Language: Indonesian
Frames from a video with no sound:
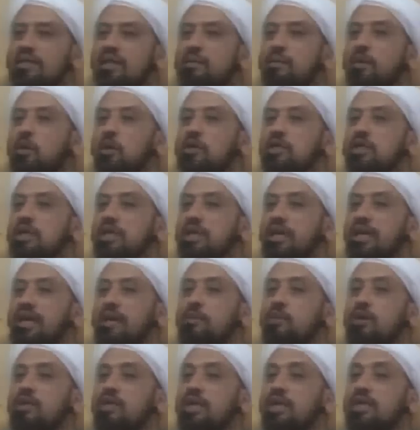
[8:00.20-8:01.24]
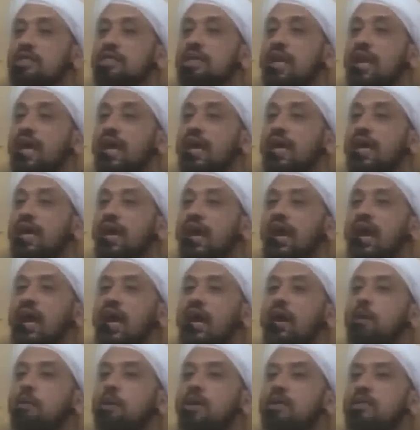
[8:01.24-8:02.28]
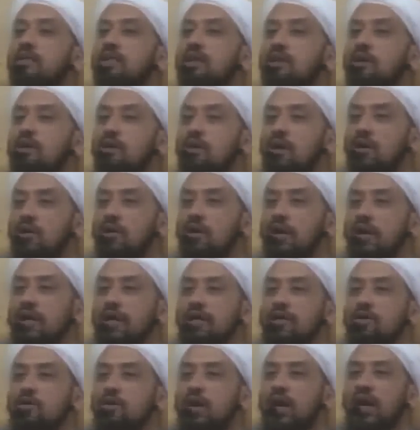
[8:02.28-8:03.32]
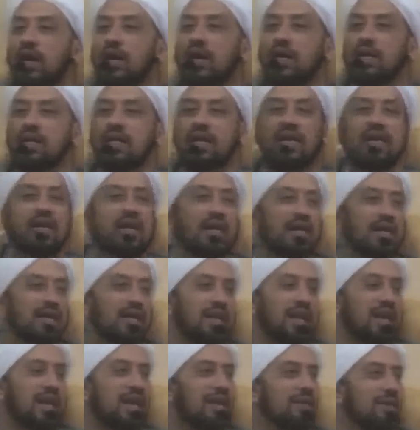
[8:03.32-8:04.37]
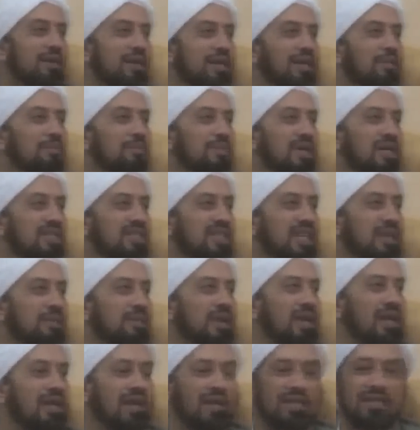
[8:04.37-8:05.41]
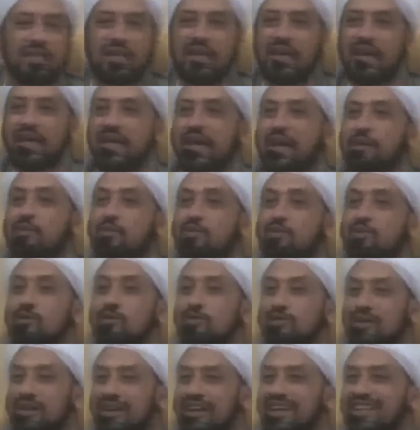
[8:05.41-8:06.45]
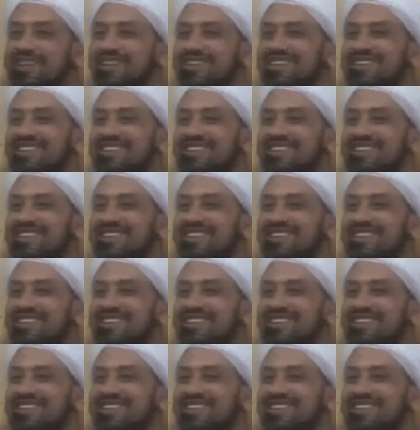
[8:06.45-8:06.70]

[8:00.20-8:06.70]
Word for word: bahwa dirinya kamu adalah jelek khawatir orang-orang itu akhirnya kena imbas dari kejelekan kamu. Begitu.